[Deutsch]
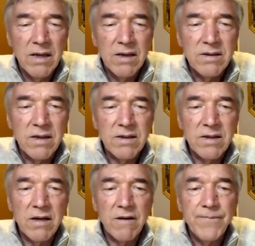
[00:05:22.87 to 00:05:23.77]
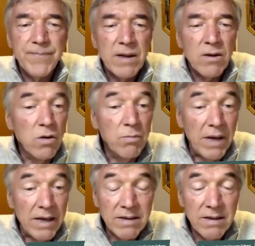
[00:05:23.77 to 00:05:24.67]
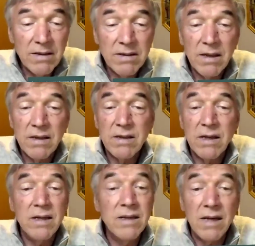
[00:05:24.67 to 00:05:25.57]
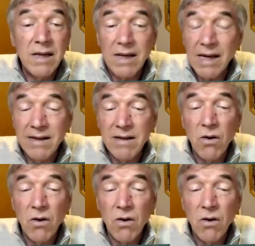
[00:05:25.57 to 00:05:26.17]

sehr, sehr komplexe, sehr, sehr intelligente,